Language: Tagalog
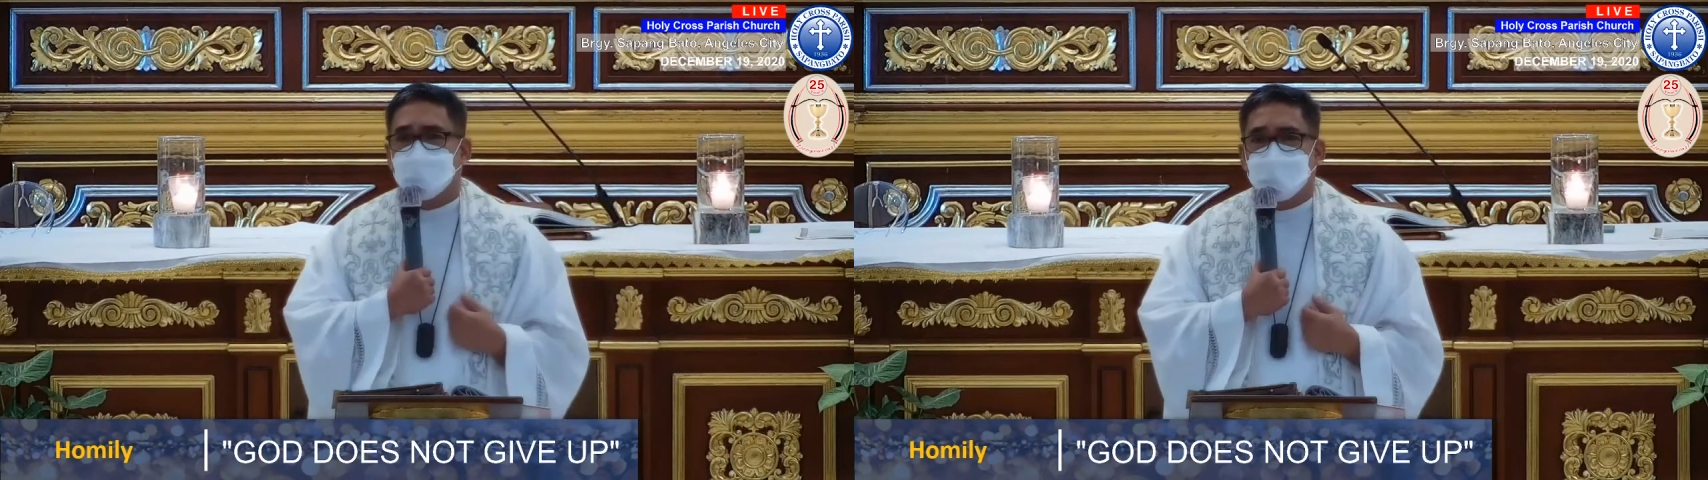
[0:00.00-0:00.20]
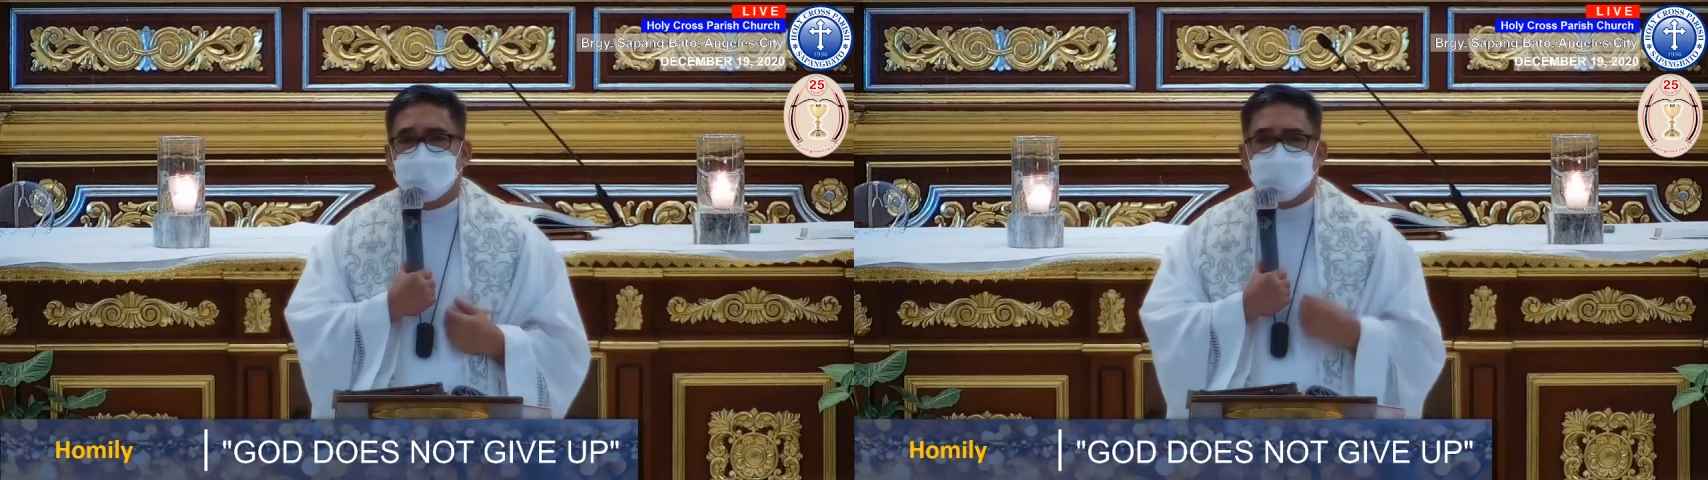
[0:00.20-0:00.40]

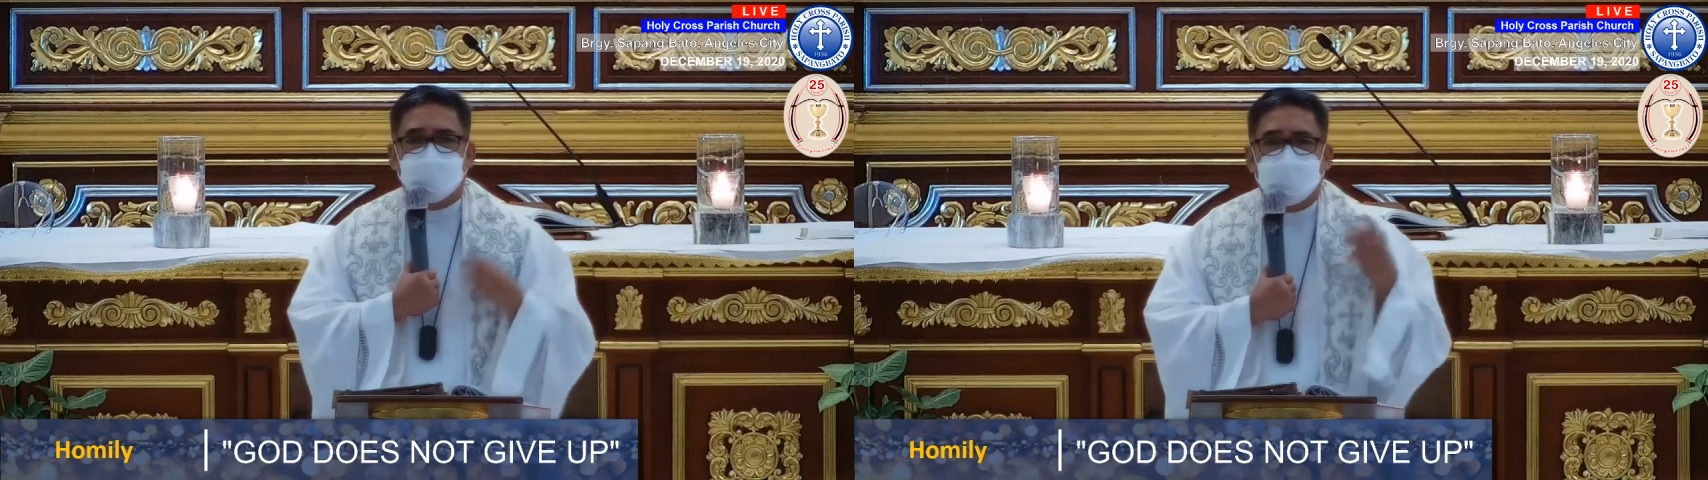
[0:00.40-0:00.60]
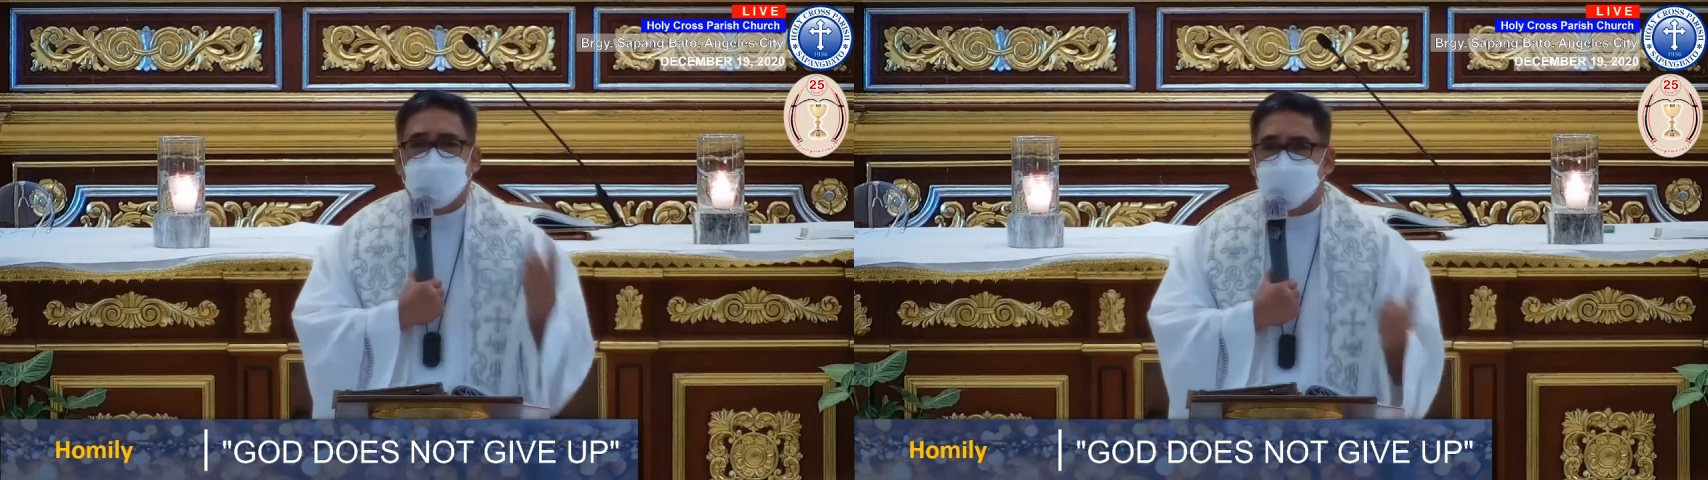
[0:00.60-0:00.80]

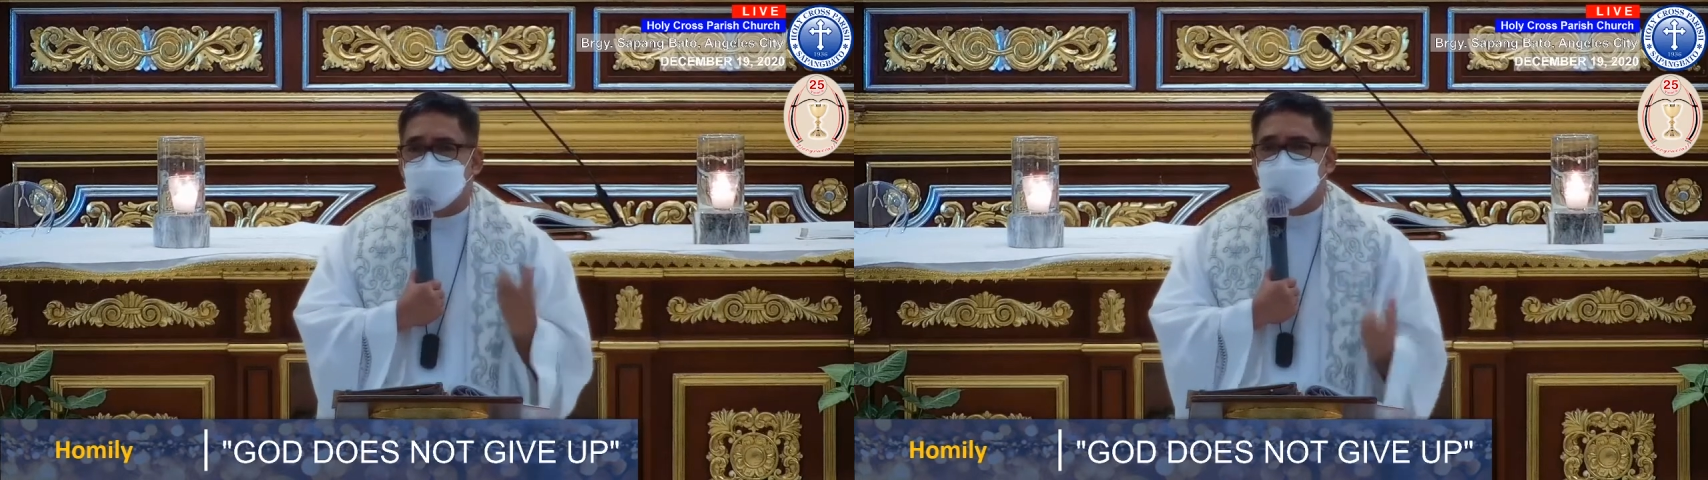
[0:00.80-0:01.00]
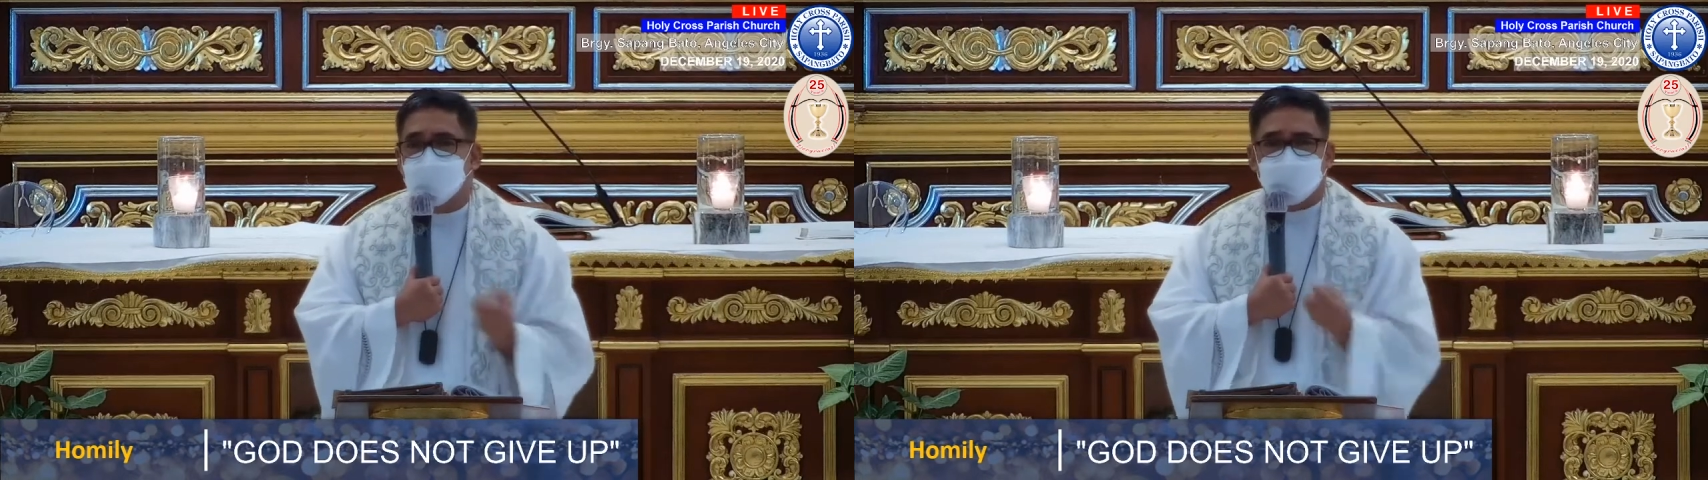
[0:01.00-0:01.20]
sinayang
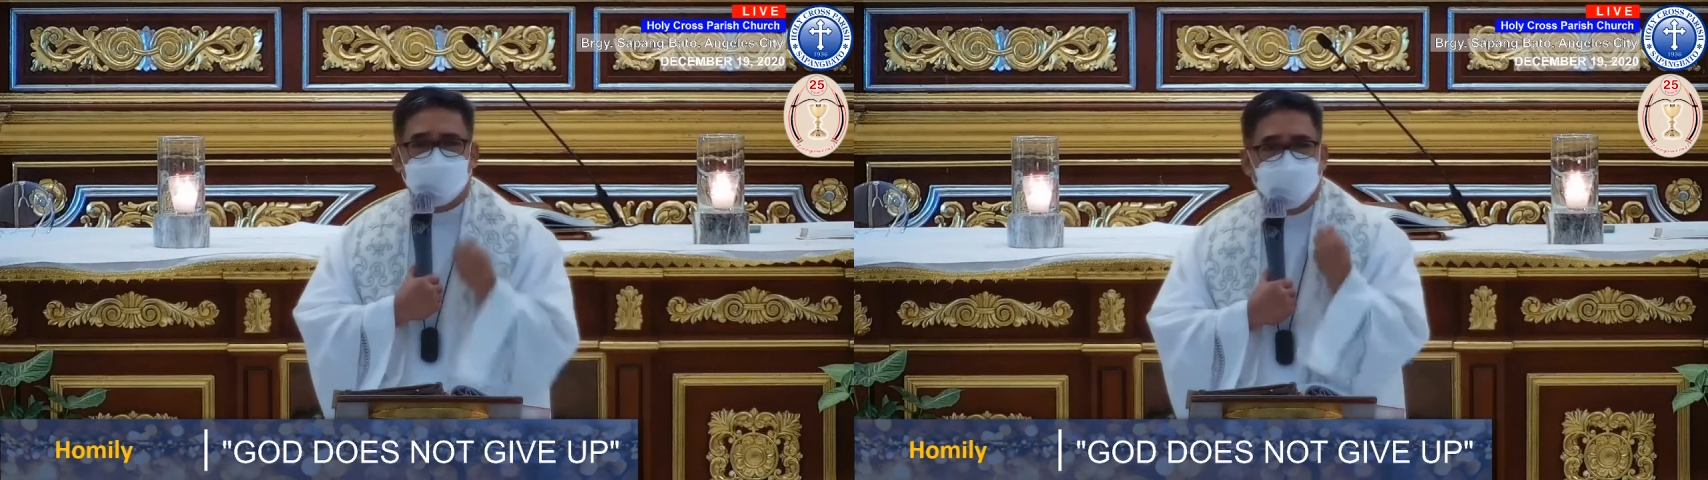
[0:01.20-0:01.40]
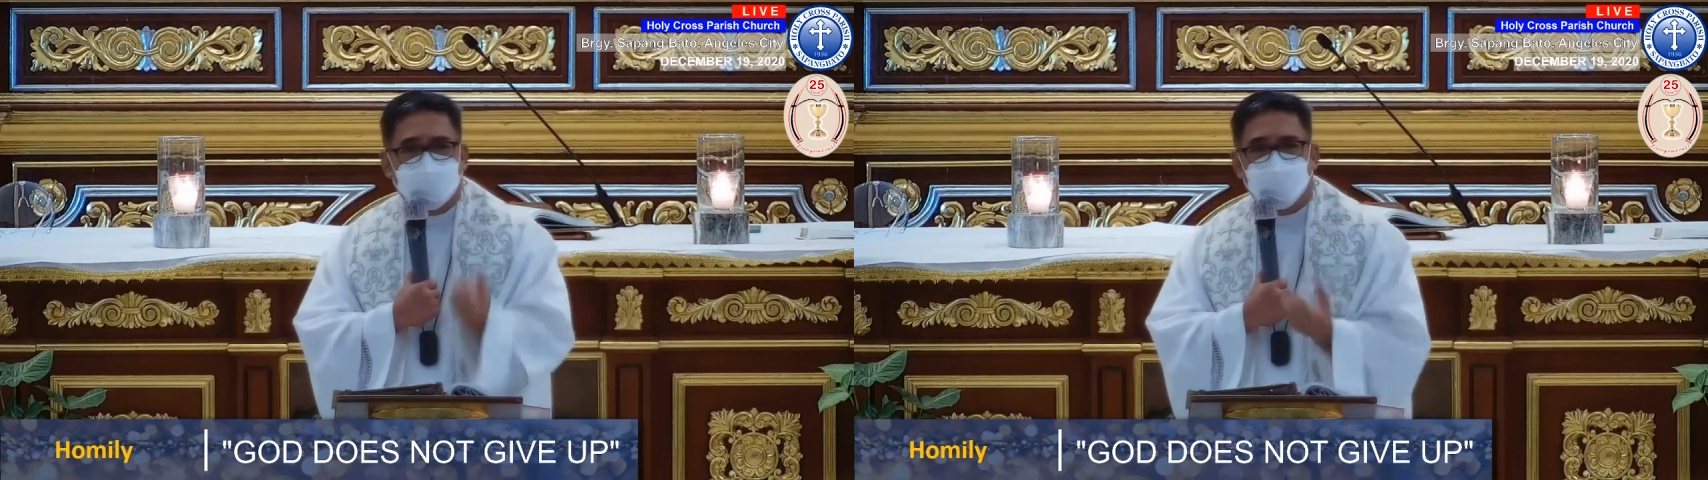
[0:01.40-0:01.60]
ko,
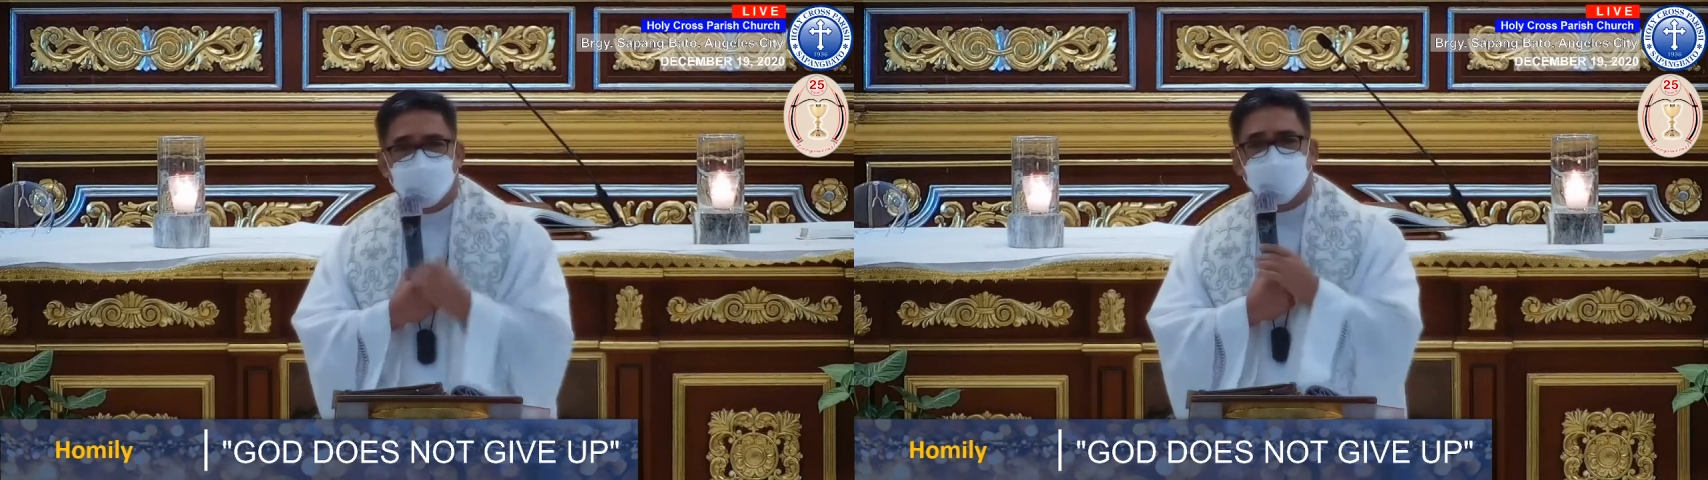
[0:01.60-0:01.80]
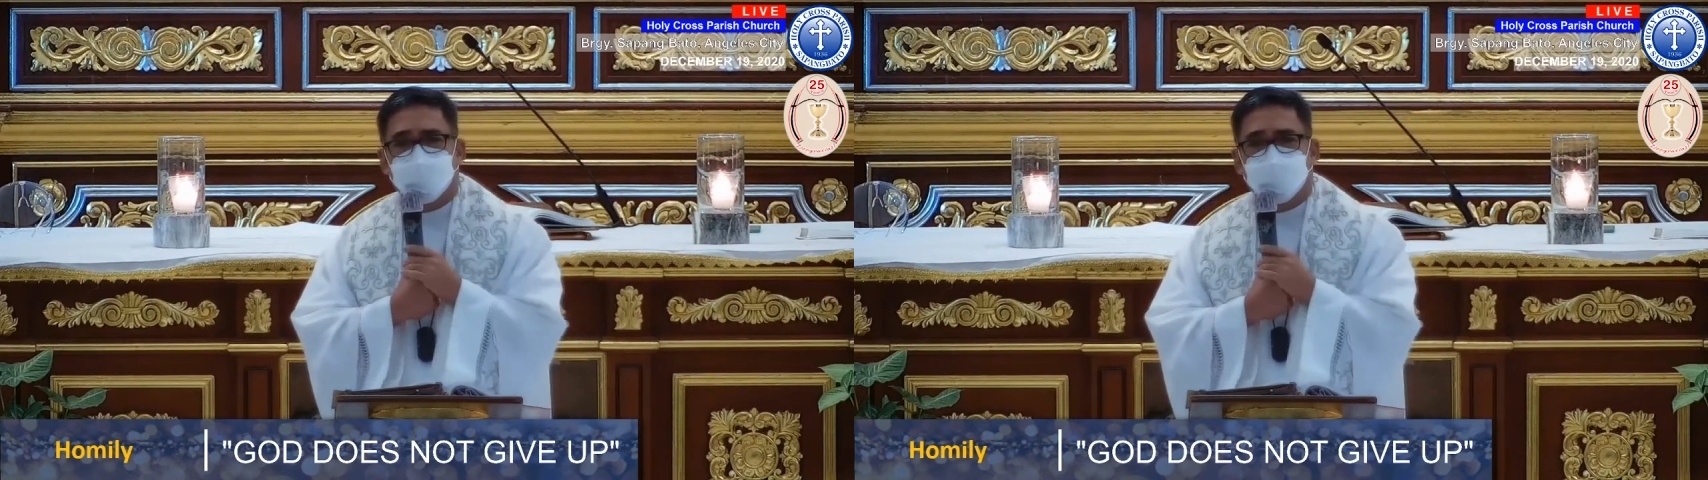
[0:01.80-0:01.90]
sinayang ko.